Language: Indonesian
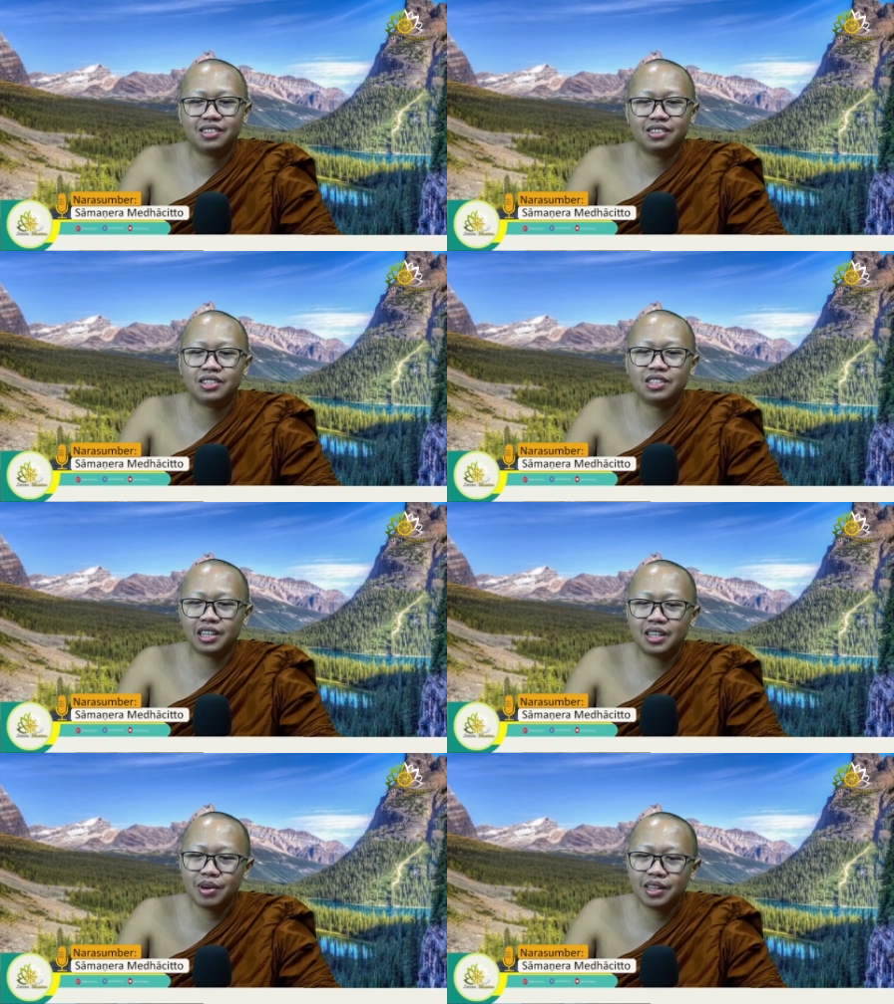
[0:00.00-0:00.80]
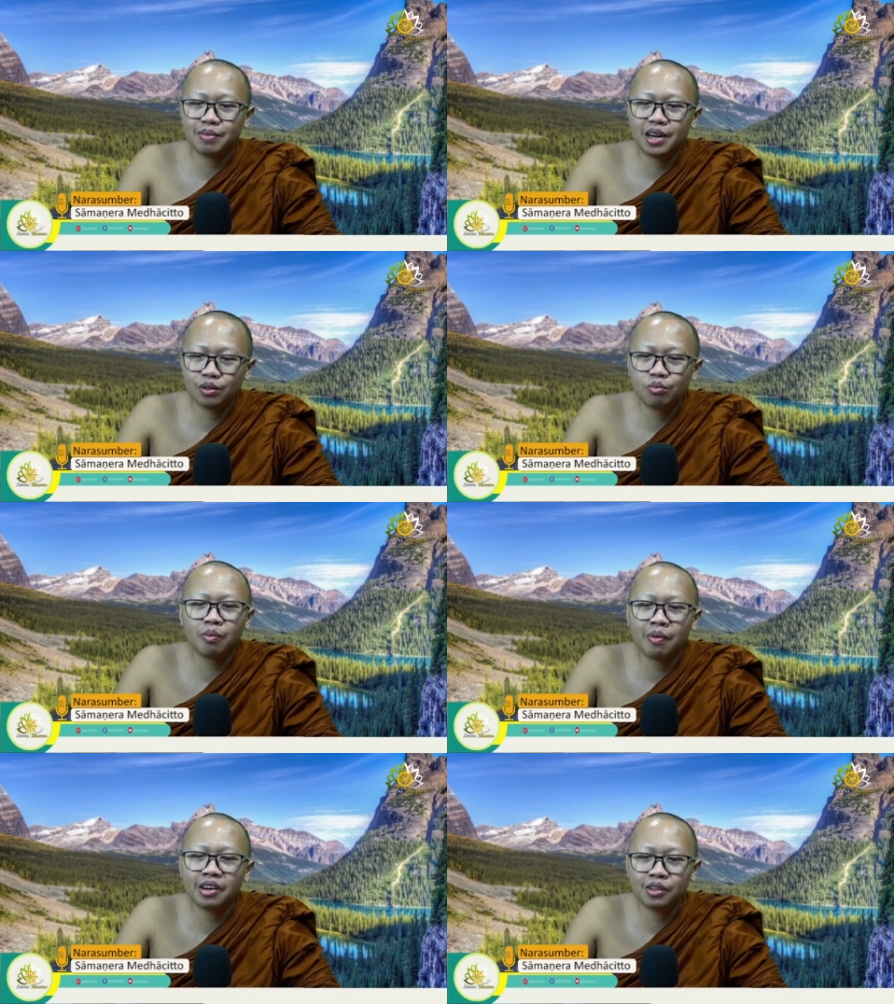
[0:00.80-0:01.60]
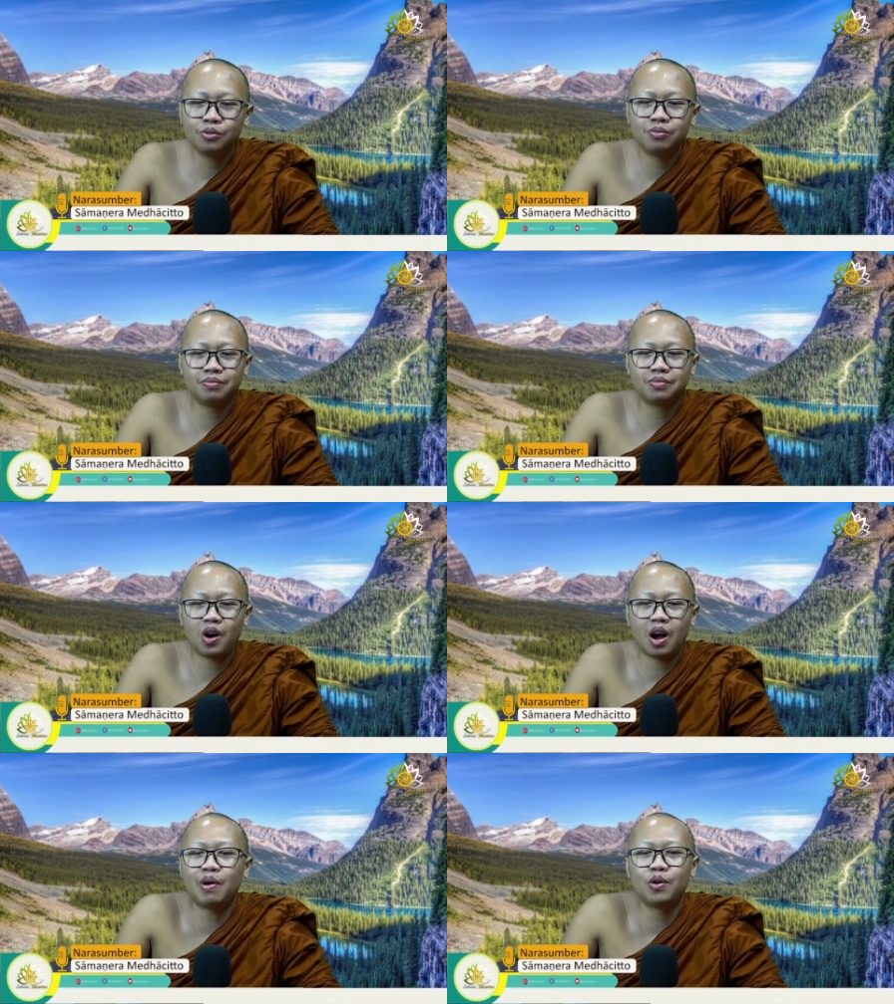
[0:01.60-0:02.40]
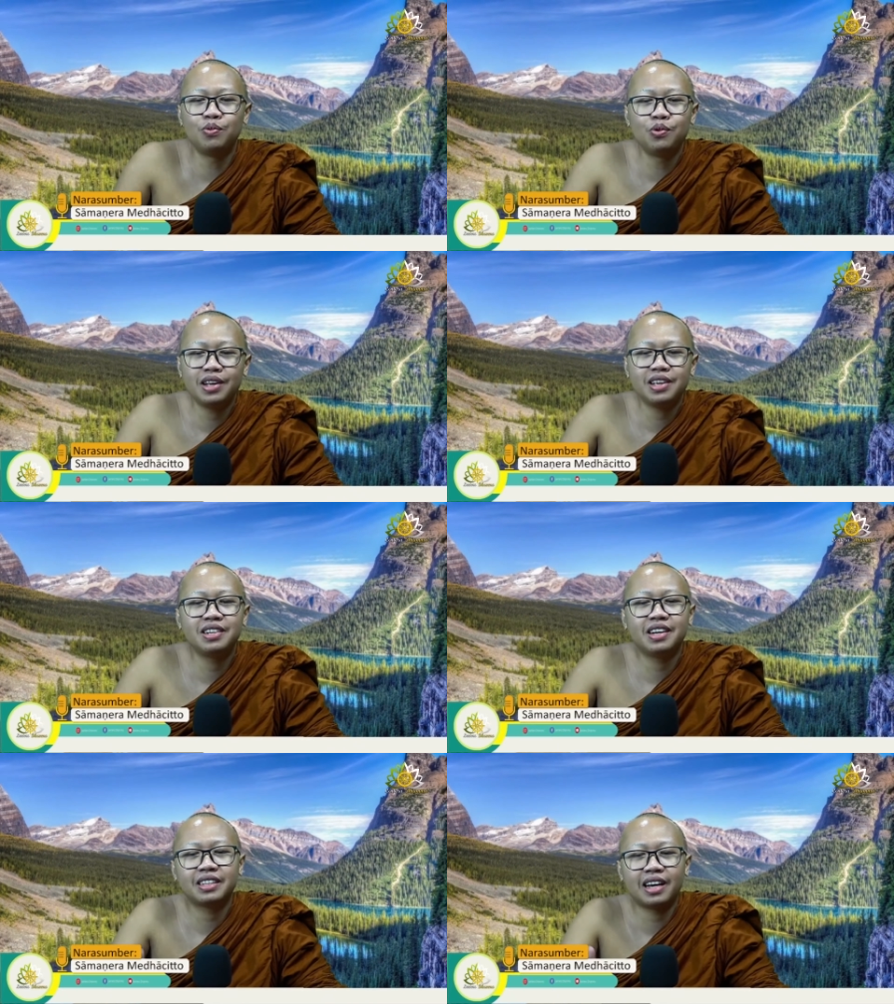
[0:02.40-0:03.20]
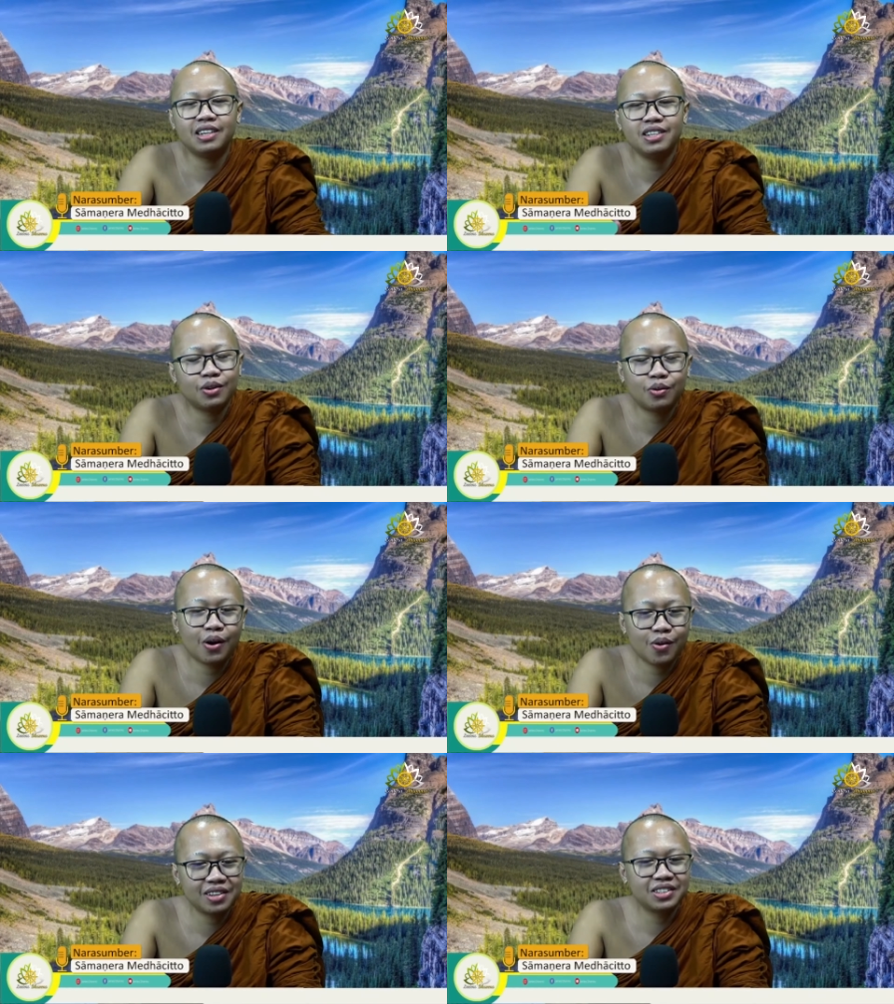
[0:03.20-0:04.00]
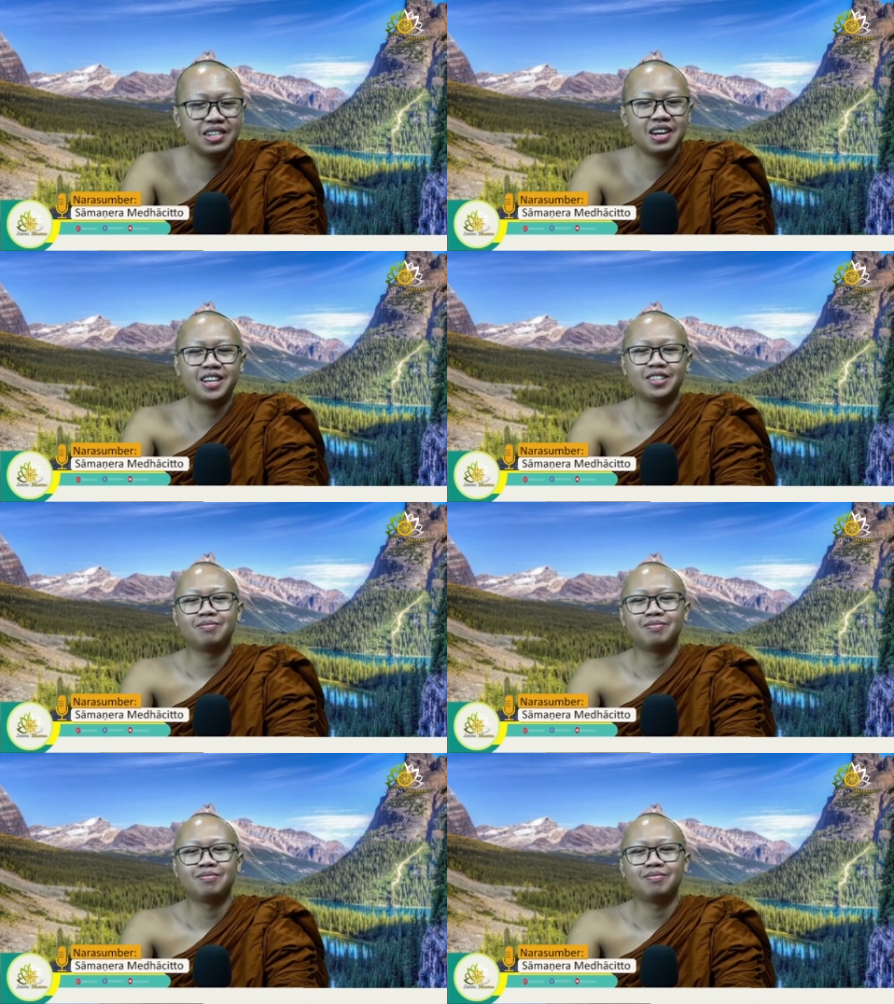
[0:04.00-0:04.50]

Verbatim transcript: dan jika teman-temanku membawaku, apa hubungannya dengan kalian orang-orang jahat?"